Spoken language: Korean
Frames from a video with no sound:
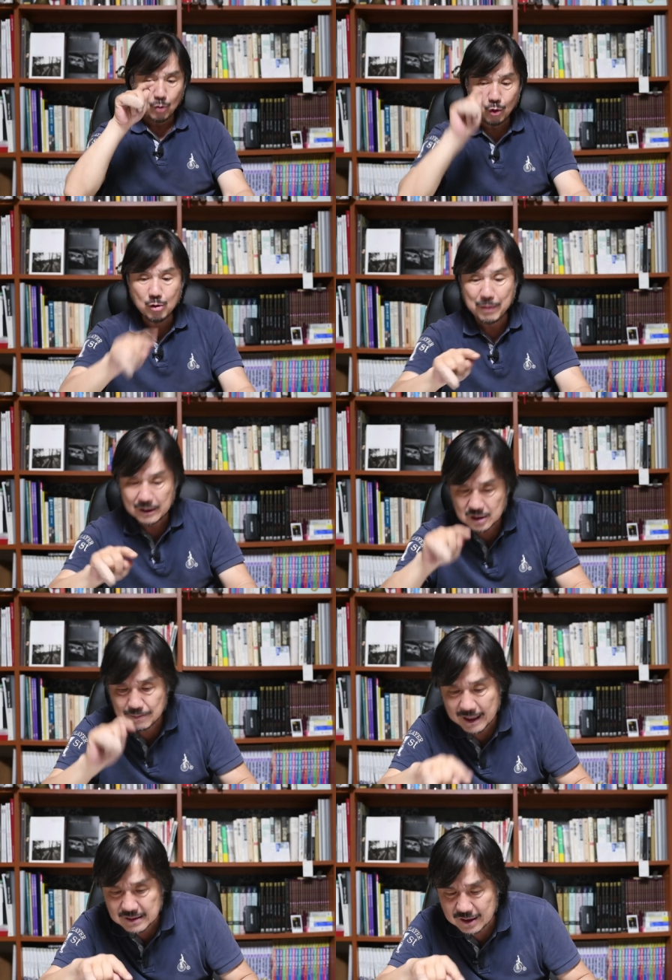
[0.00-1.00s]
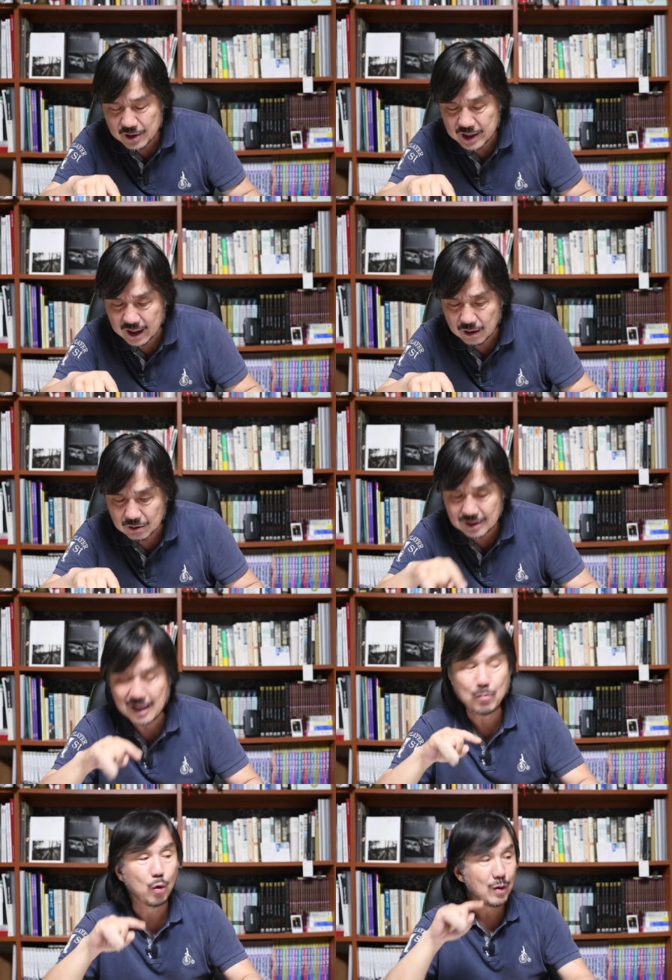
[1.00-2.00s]
오늘 받, 지금 봤잖아요, 제가요. 근데
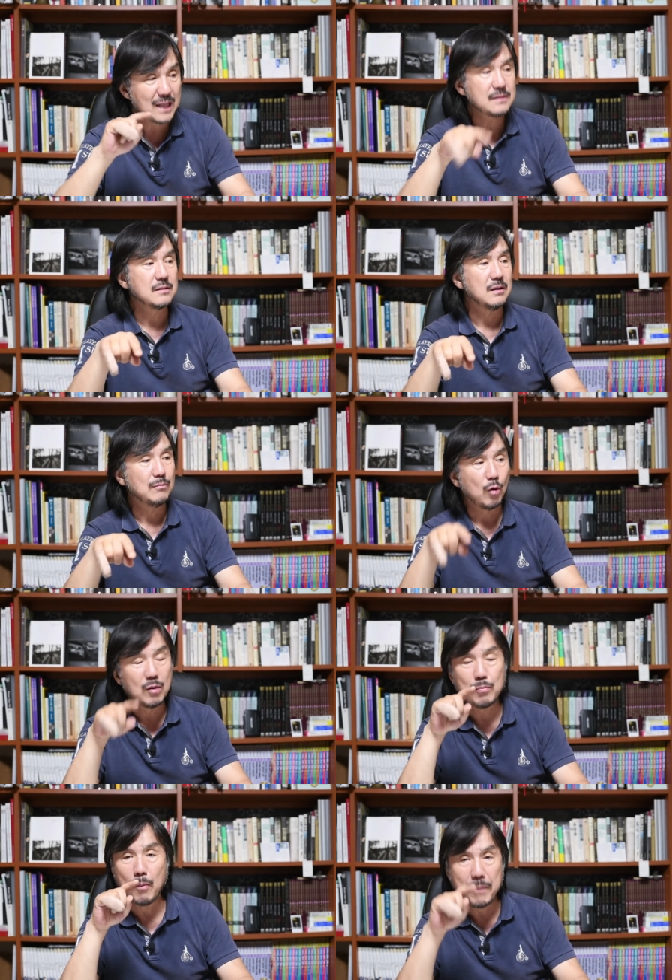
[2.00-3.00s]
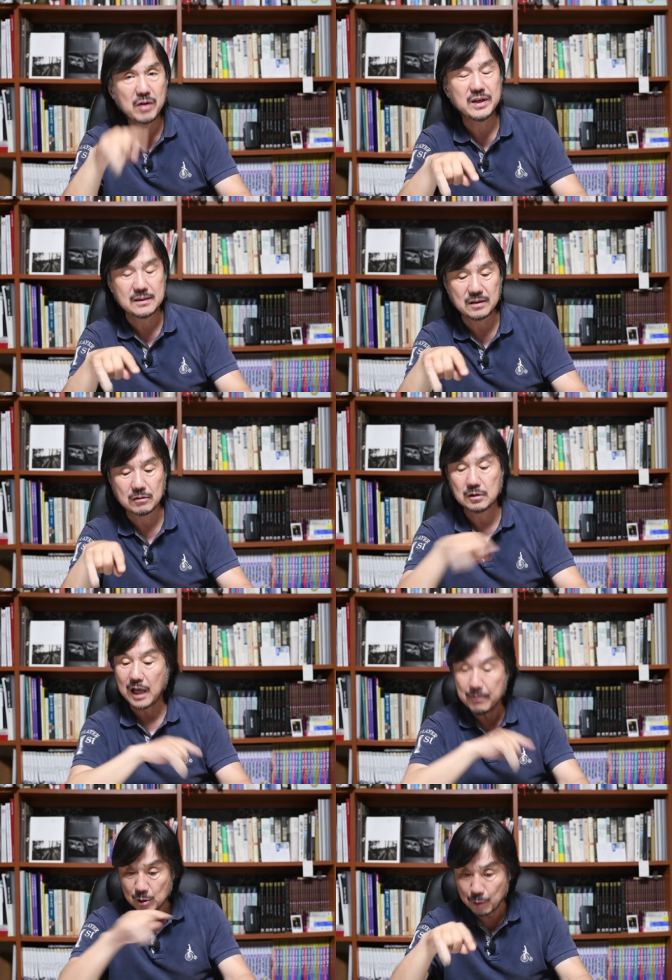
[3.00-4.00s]
잘 몰랐어. 못 본 게 있어요. 근데
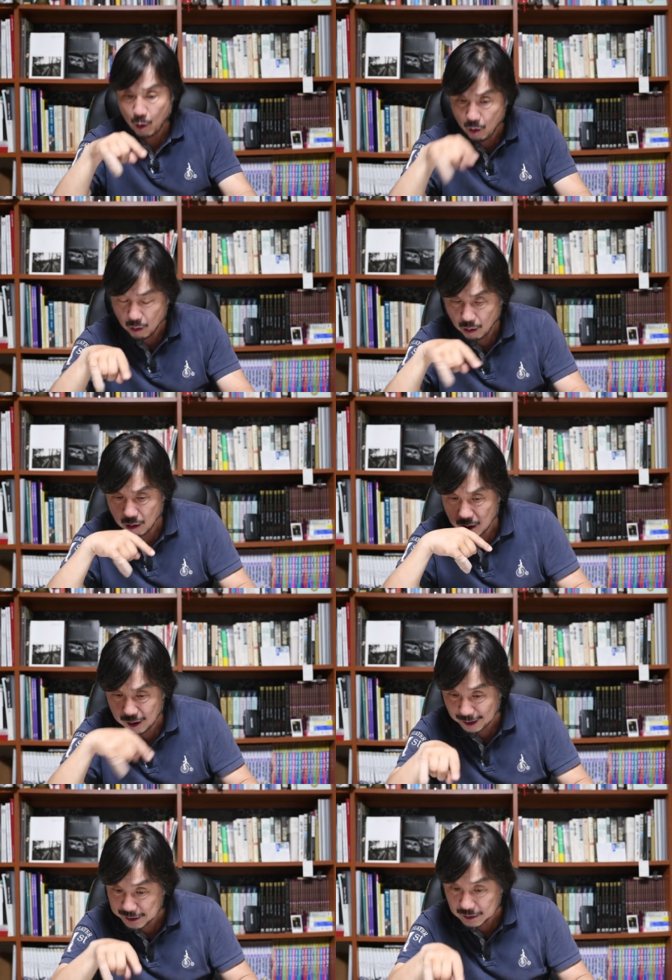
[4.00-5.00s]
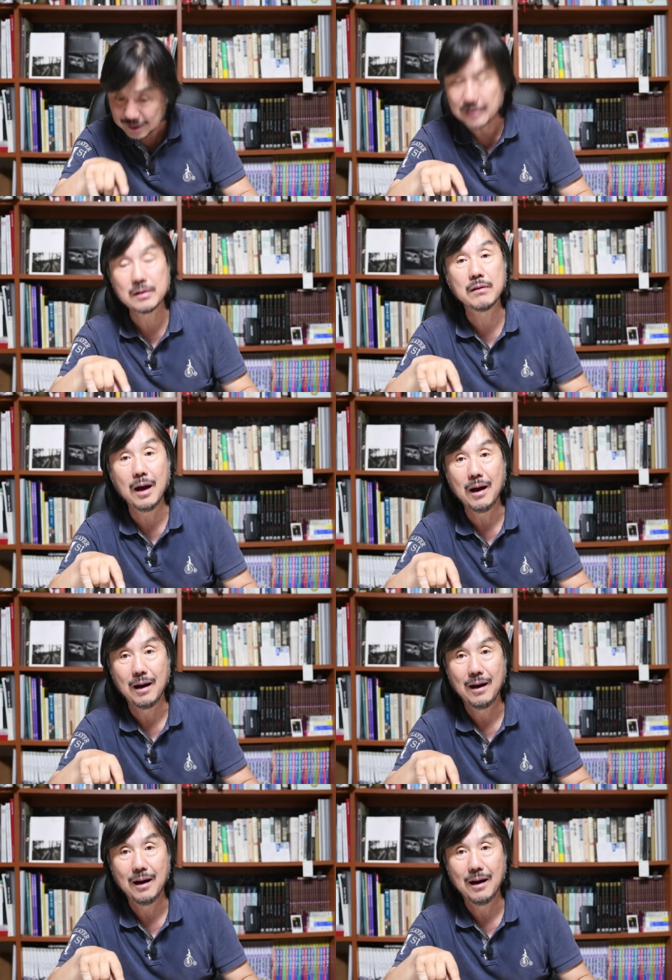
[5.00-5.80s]
다음에 또, 뭐, 어? 야, 이런 게 있었나?